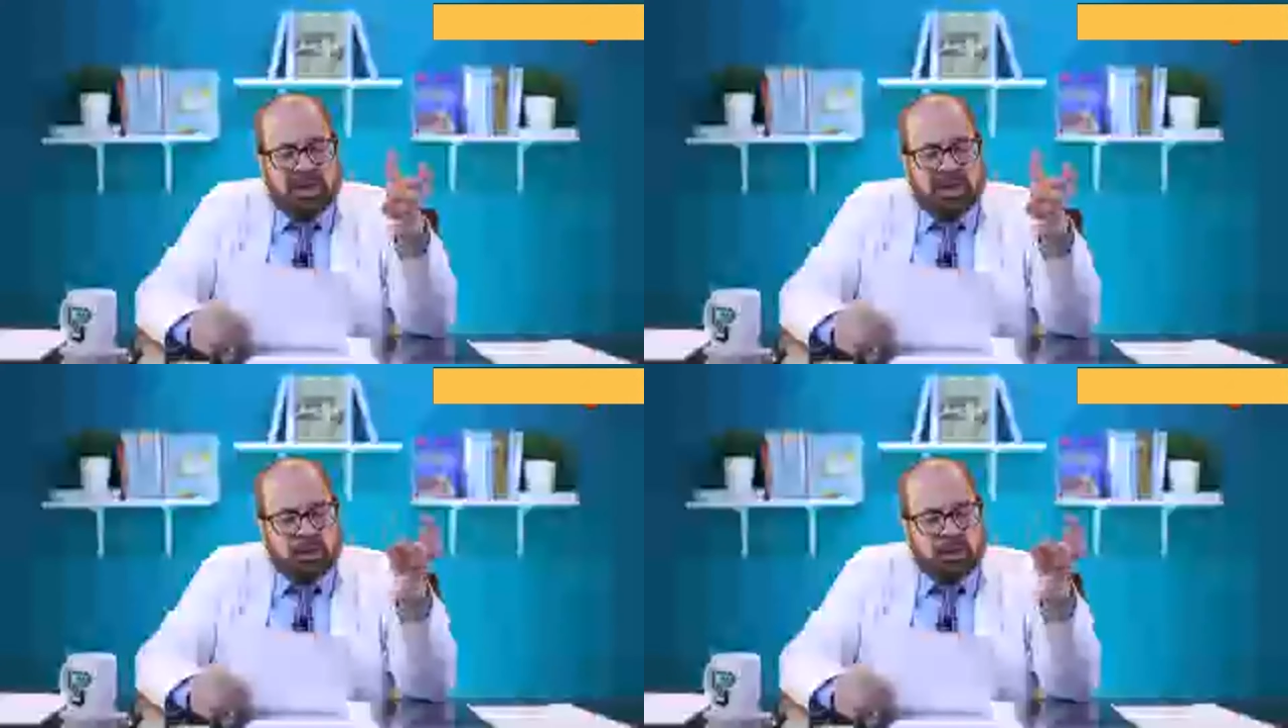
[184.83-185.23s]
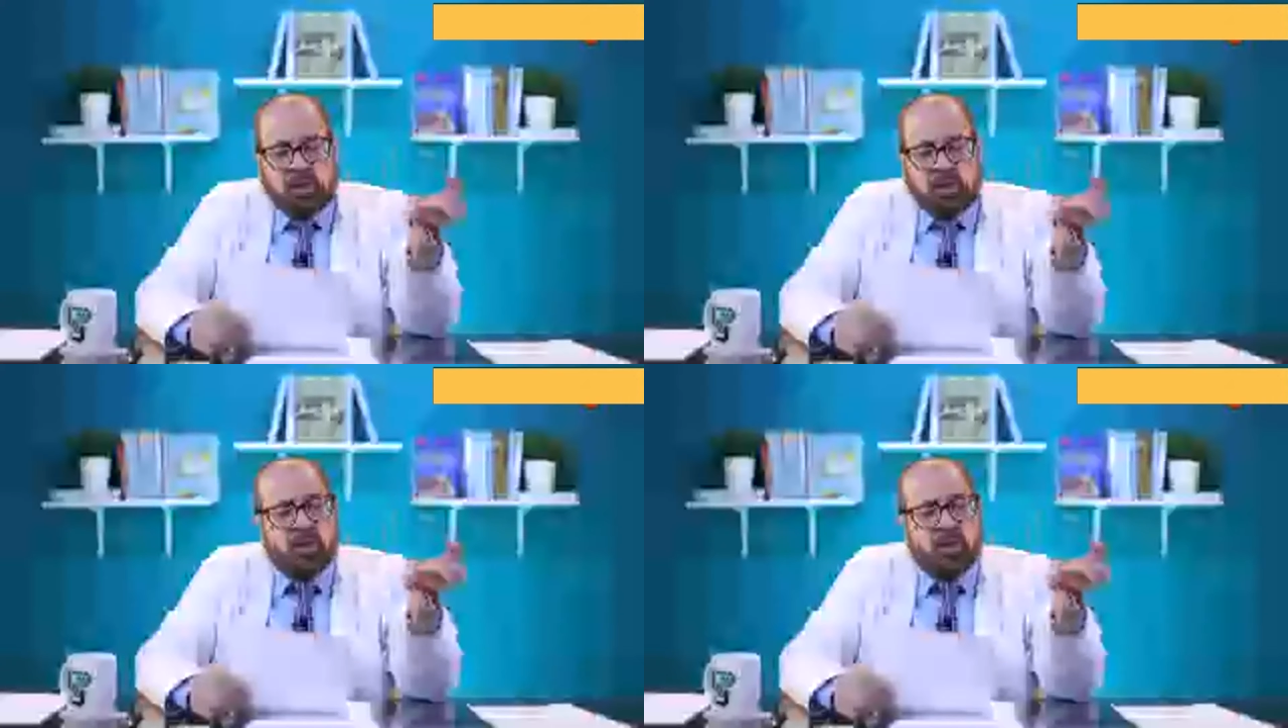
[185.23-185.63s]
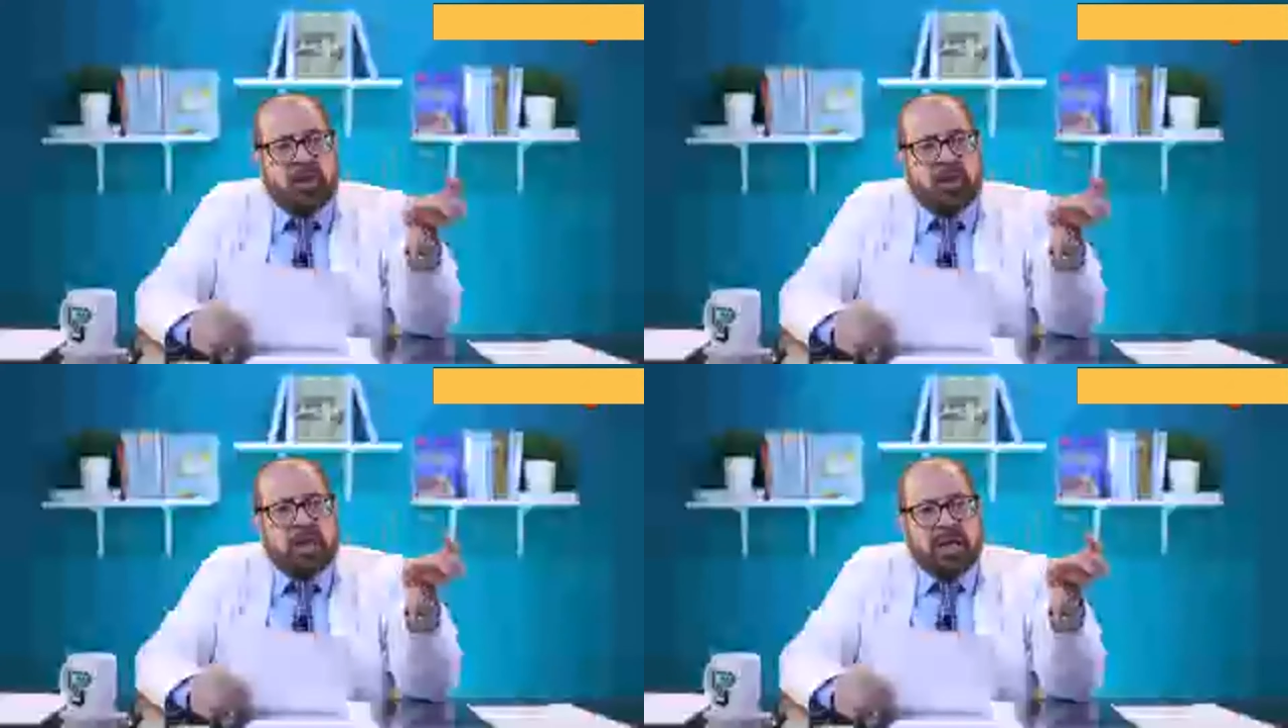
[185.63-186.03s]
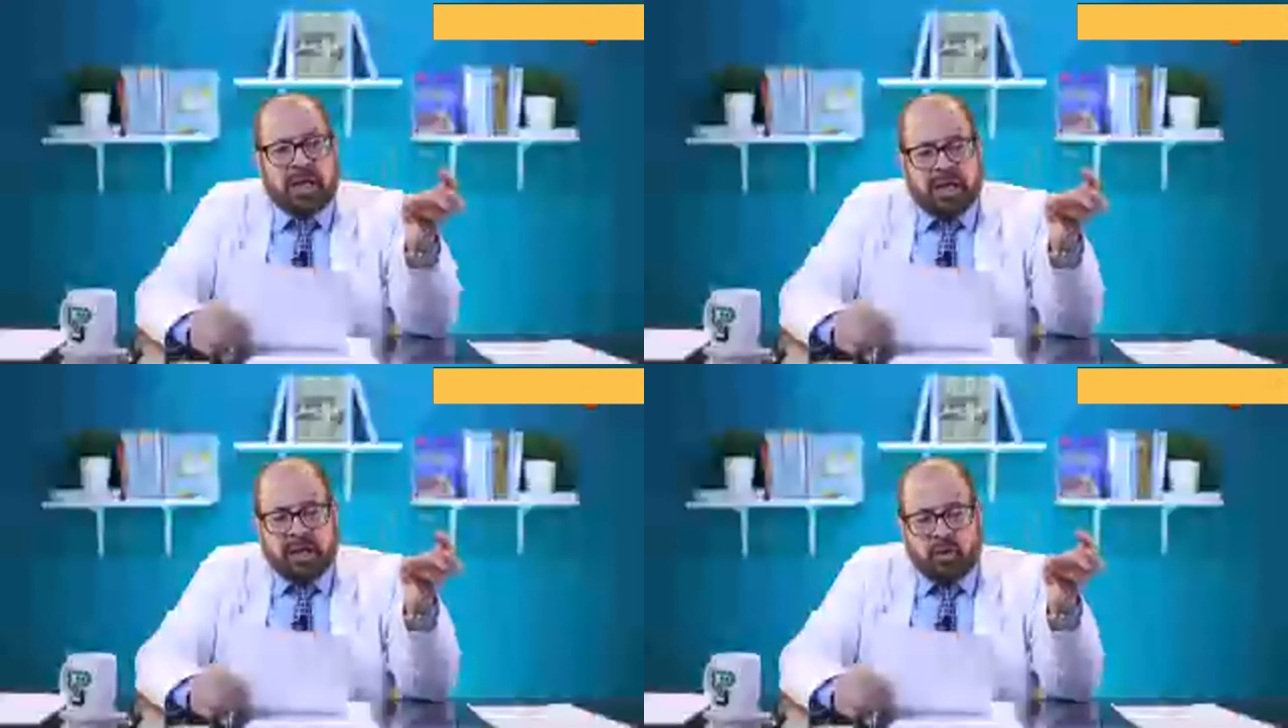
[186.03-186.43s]
بيور موتور
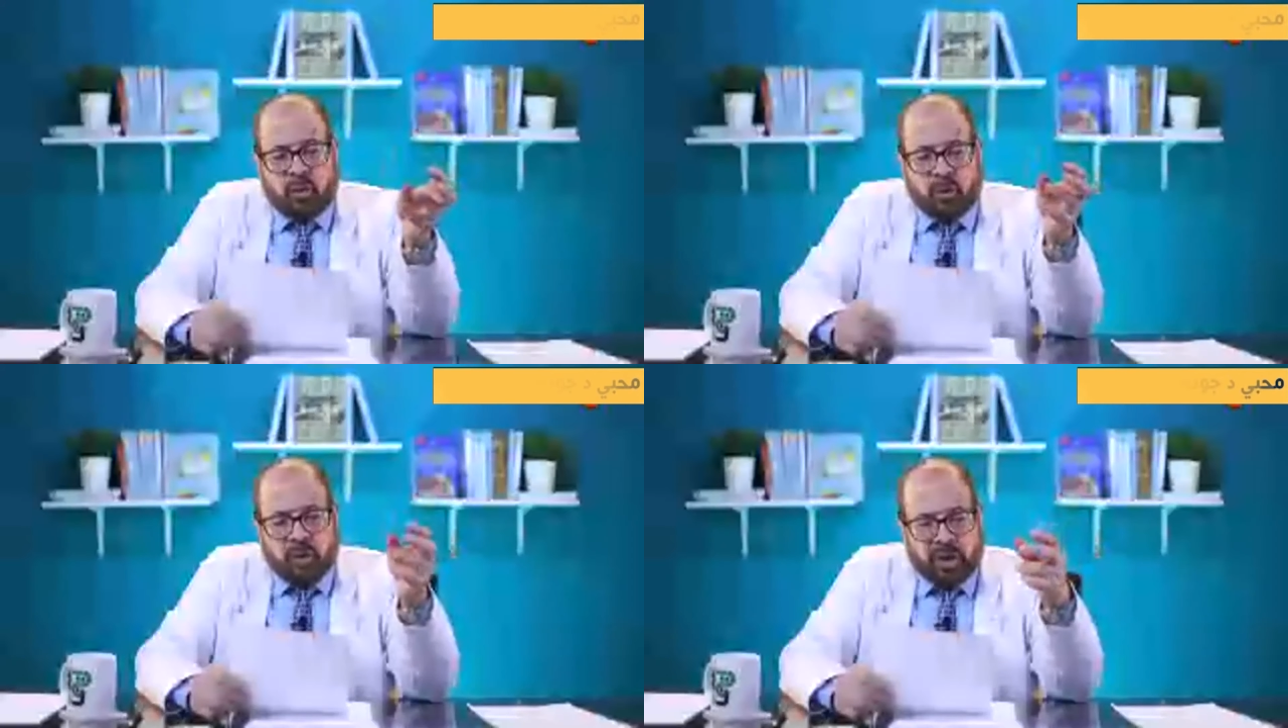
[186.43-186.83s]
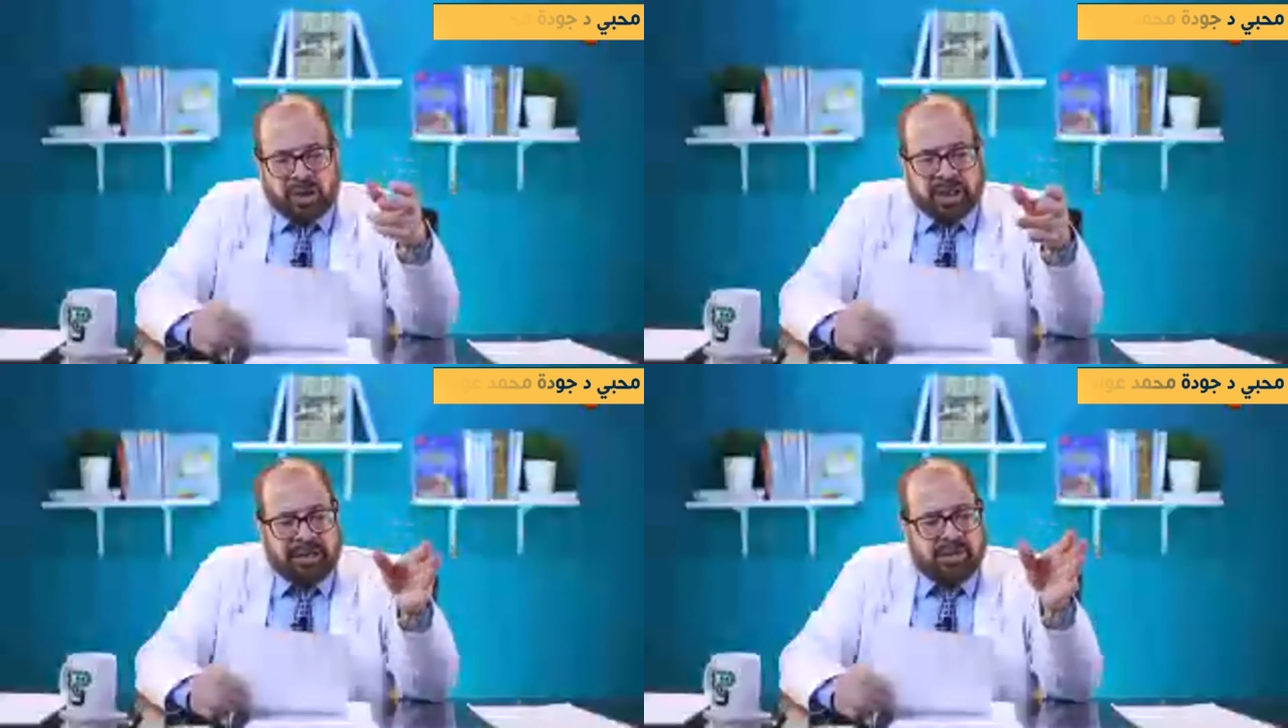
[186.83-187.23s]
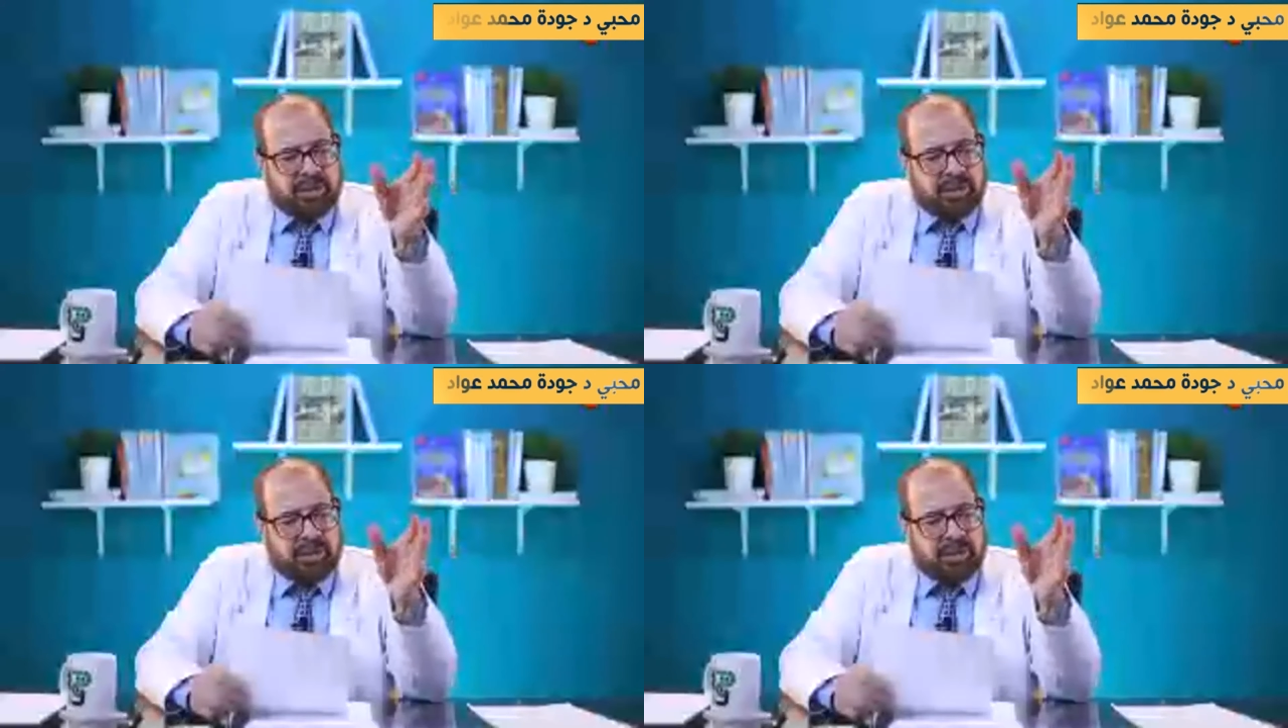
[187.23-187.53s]
نو بروجريشن